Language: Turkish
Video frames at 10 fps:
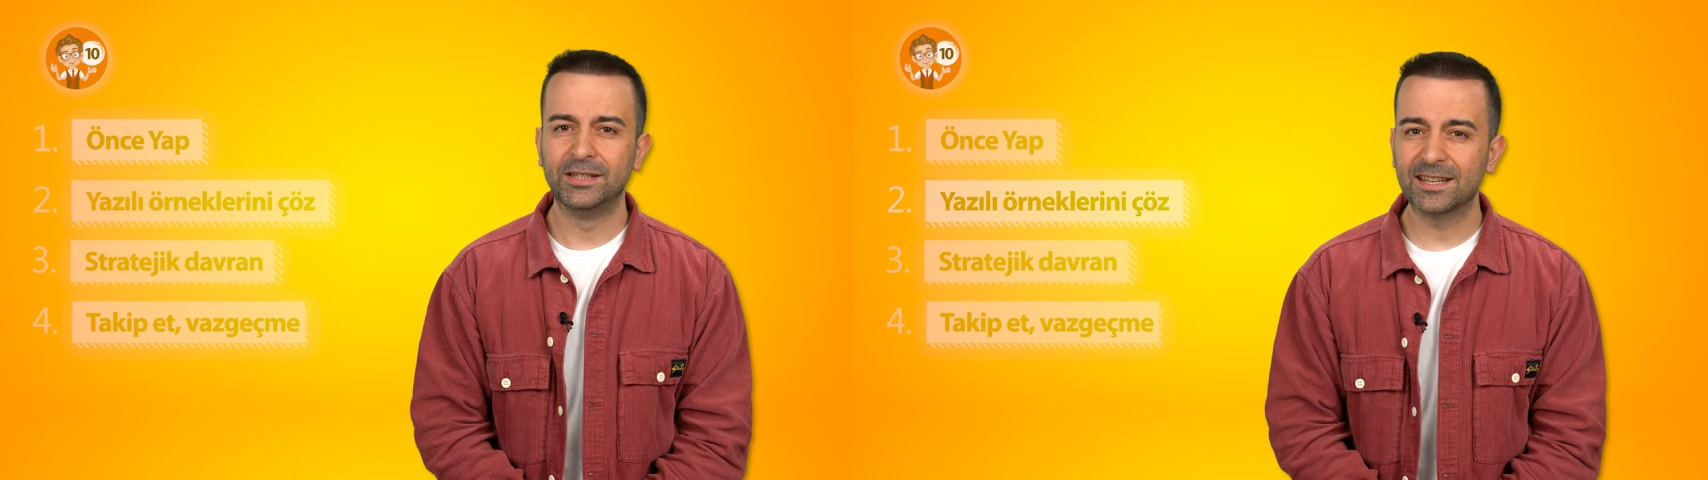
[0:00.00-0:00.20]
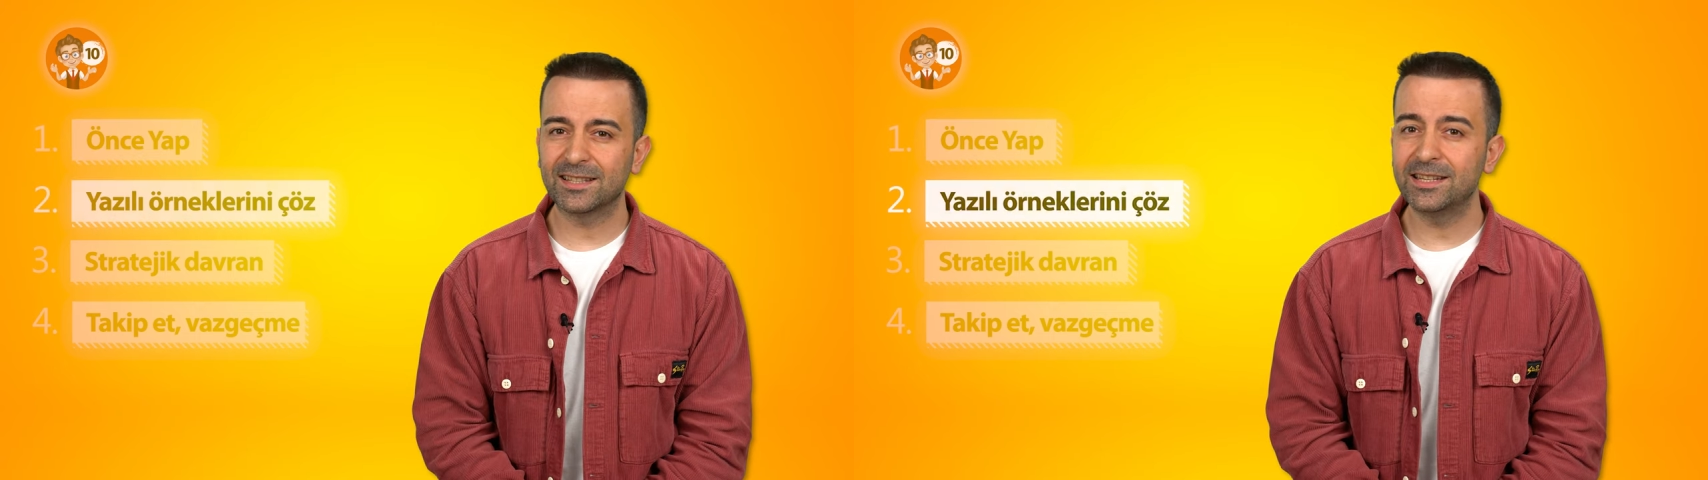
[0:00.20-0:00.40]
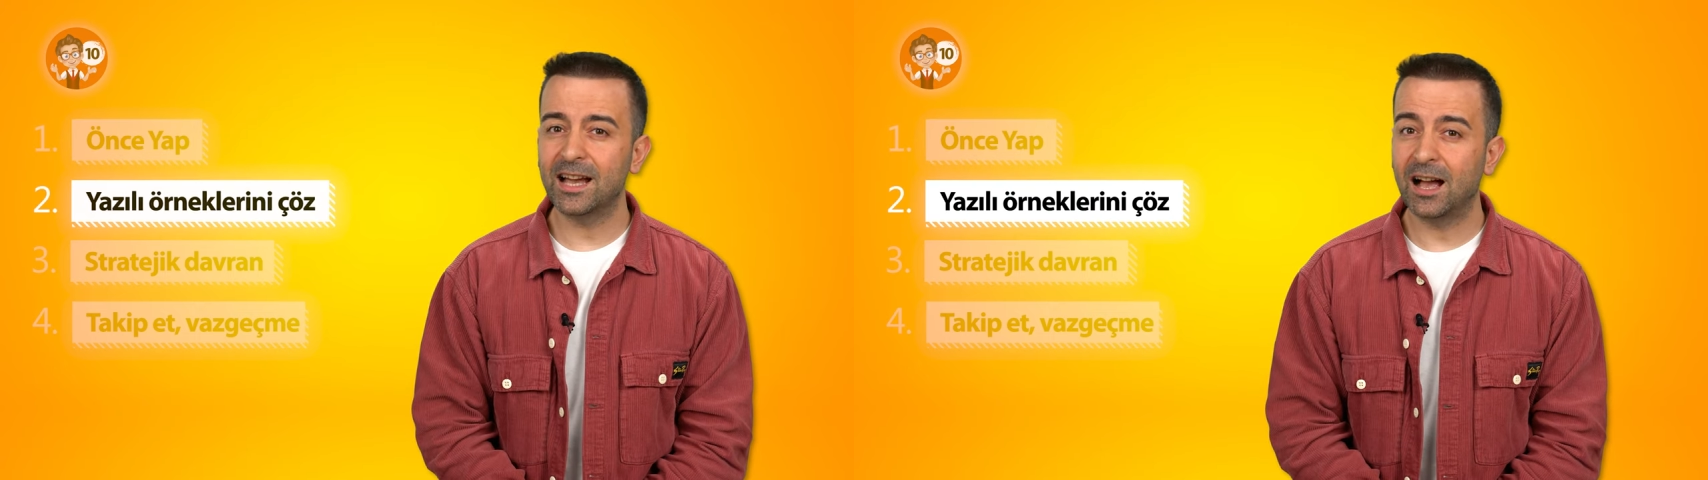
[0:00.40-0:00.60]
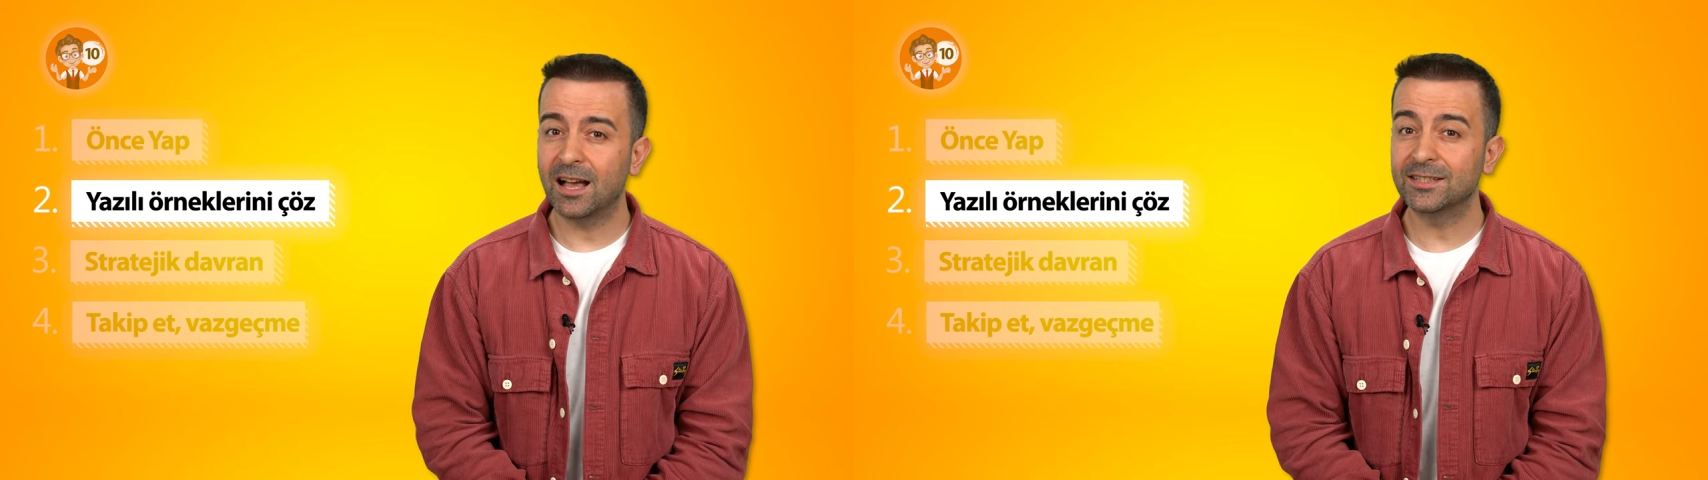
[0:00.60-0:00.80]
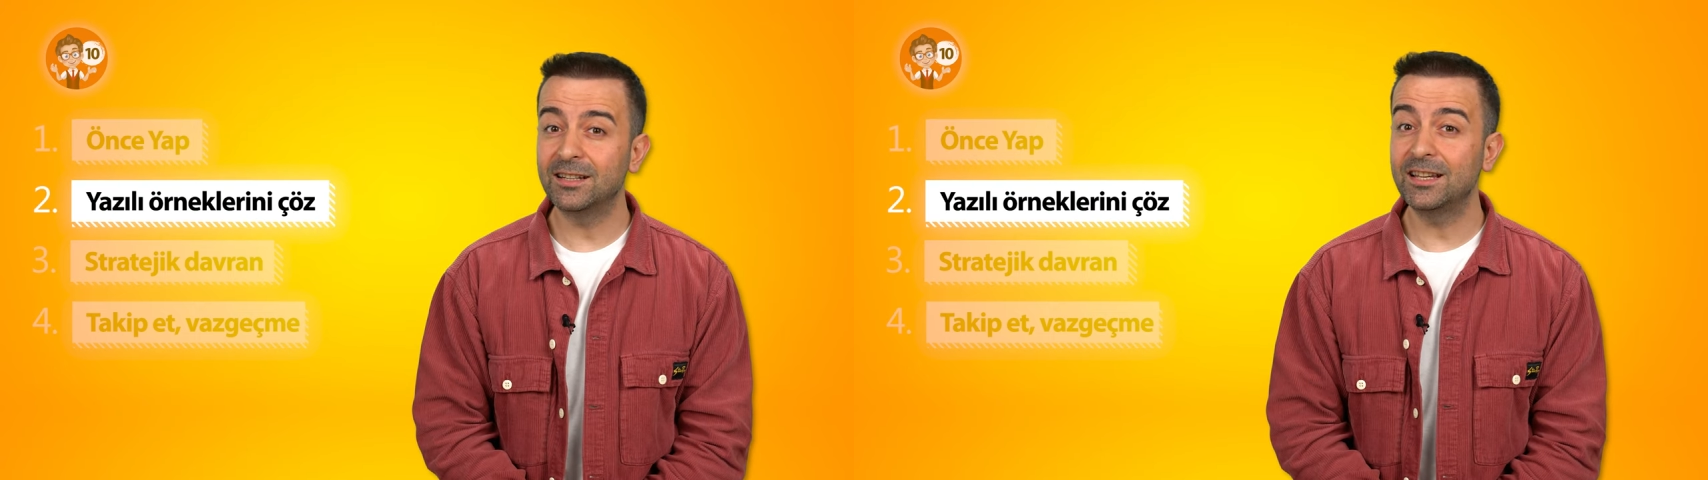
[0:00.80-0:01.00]
Yazılıya
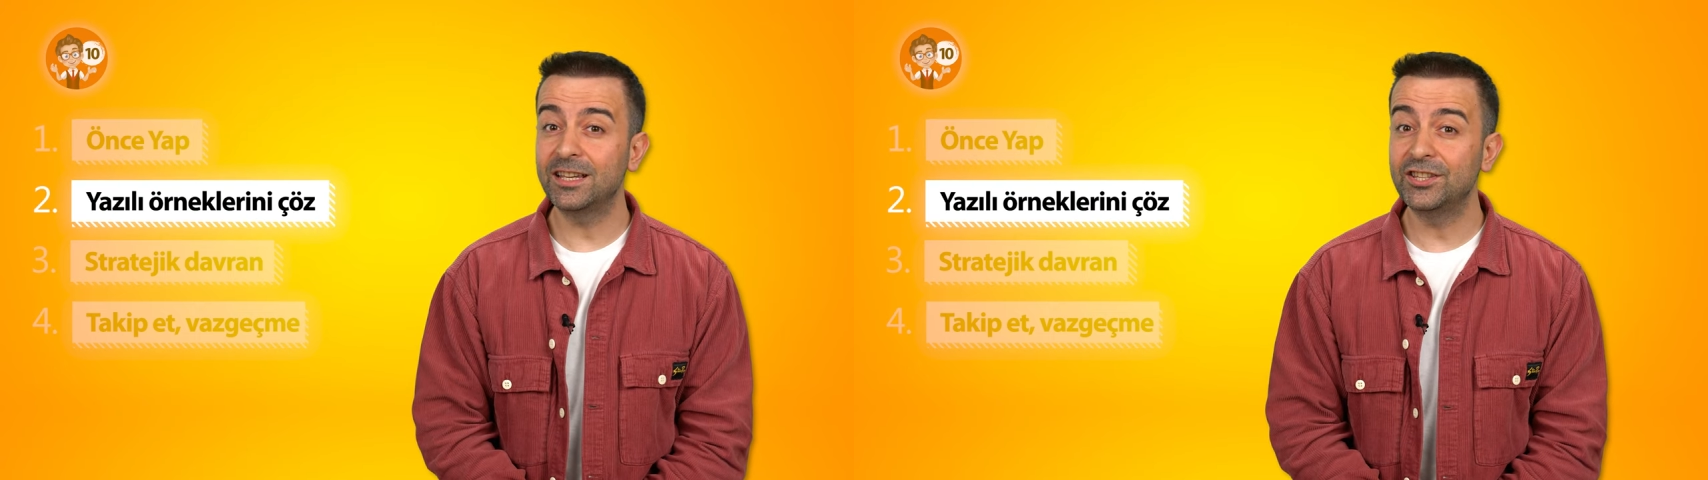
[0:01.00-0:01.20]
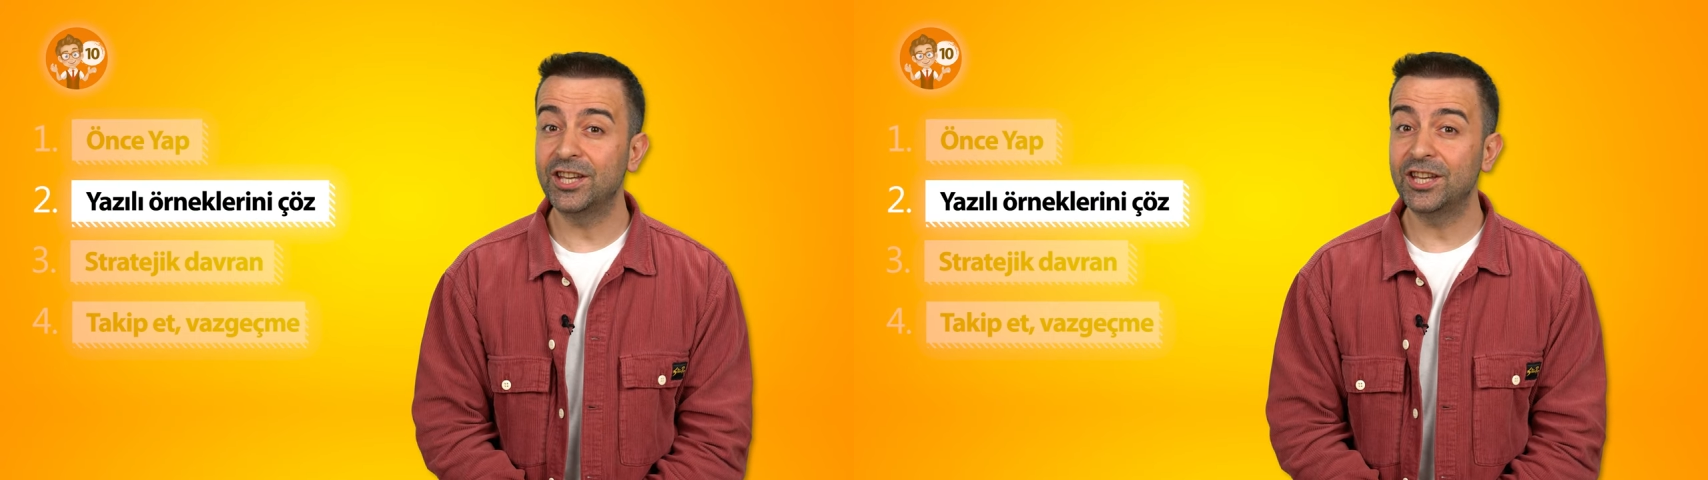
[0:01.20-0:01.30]
hazırlık